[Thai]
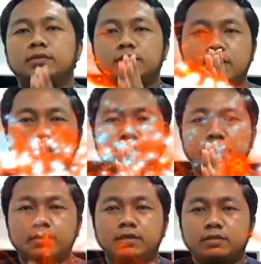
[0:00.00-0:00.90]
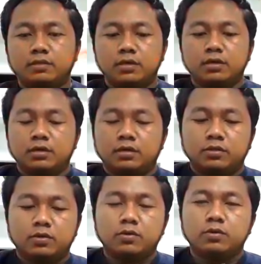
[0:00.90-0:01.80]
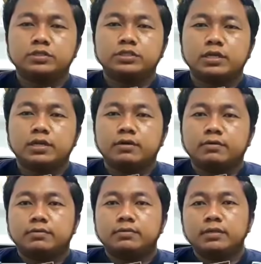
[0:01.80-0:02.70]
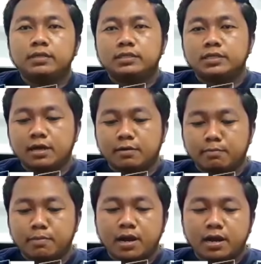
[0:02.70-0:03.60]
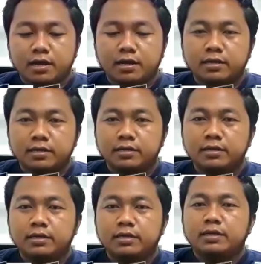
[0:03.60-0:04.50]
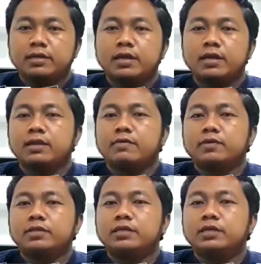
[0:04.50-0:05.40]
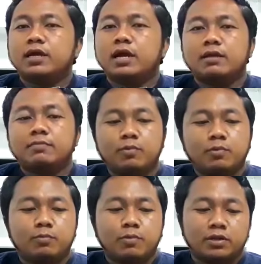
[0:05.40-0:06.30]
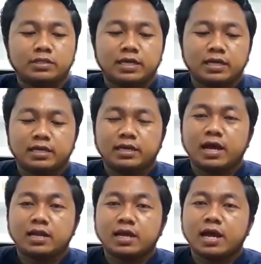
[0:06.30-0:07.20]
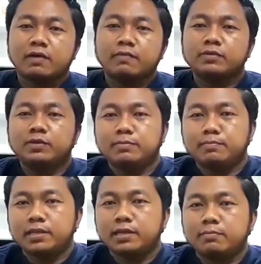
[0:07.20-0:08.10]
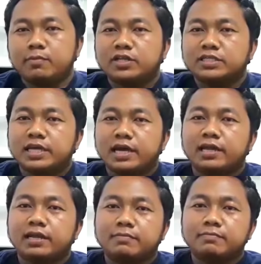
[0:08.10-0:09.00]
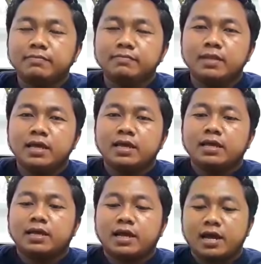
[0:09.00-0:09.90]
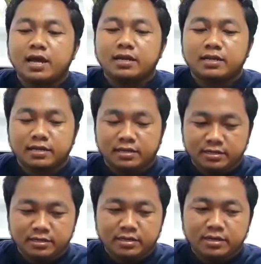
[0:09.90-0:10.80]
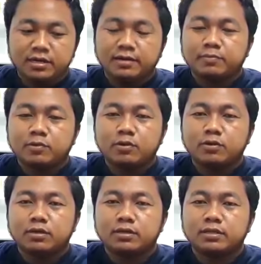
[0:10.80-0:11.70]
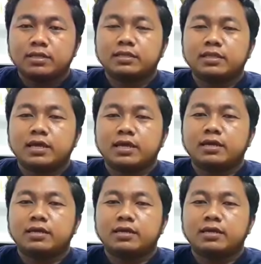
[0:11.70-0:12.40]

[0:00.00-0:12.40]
วัสดีครับวันนี้โตโน่ชาแนลจะมาแนะนำวิธีการปลูกบอนไซการหาวัตถุดิบมาทำบอนไซนะครับการเริ่มต้นตั้งแต่